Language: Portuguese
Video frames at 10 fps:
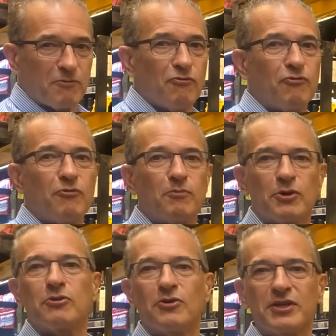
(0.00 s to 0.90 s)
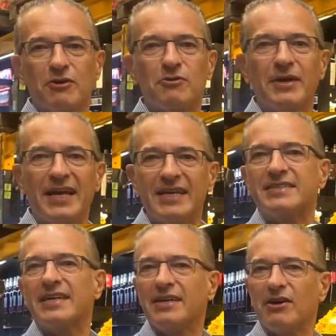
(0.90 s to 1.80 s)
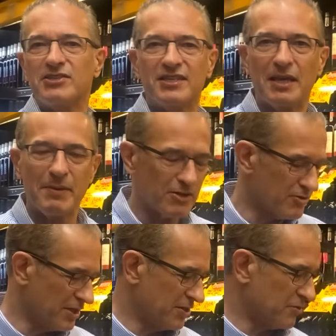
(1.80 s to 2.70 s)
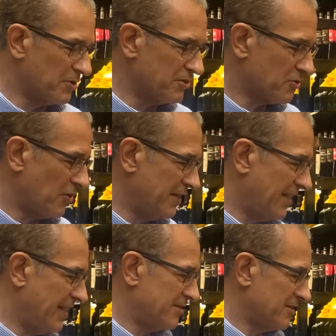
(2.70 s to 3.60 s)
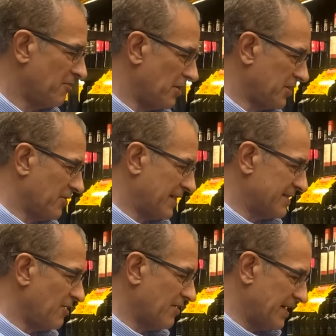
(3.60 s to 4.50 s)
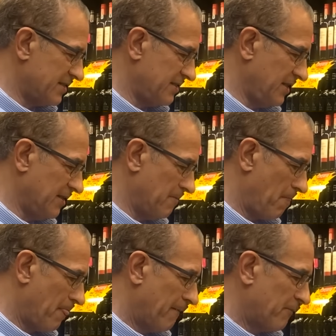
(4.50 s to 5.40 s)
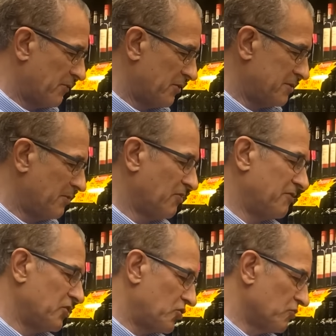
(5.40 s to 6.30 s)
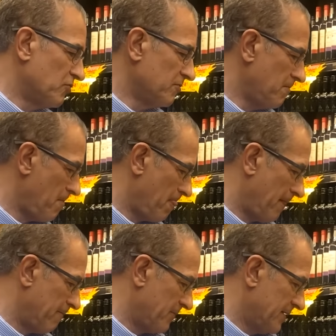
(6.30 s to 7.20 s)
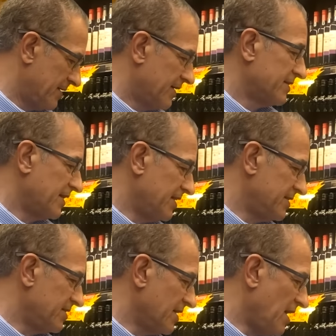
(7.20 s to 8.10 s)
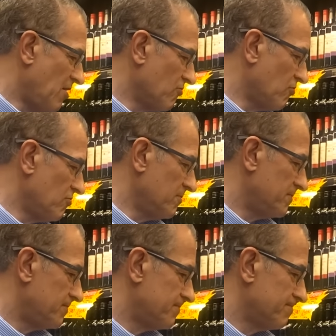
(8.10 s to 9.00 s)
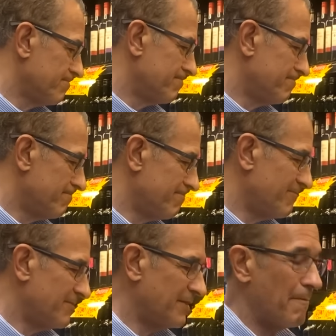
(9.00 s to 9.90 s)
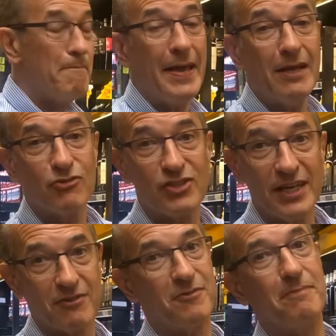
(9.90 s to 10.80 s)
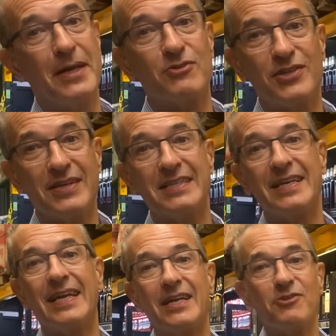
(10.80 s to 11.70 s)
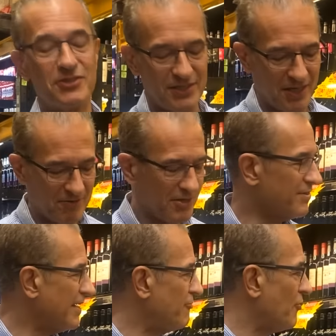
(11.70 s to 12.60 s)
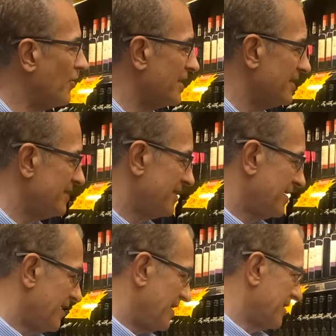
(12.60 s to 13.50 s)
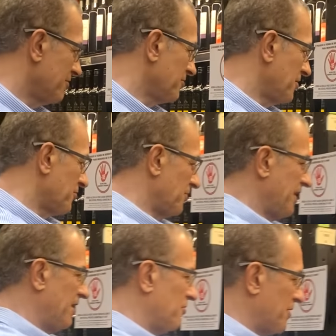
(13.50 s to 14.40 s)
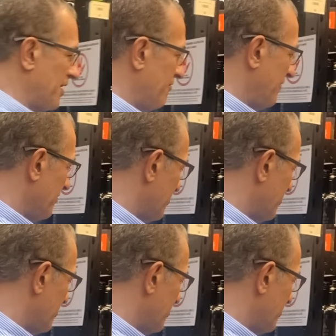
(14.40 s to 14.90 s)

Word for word: ah, um produtor que eu conheça, que eu acho que tem menos risco quando escolhe eles. Então, ó, aqui, ó, Casal Garcia, 2021, 13 de álcool, meio seco. Meio seco quer dizer que ele é docinho, então tá fora aqui do que eu estou querendo. tô querendo vinho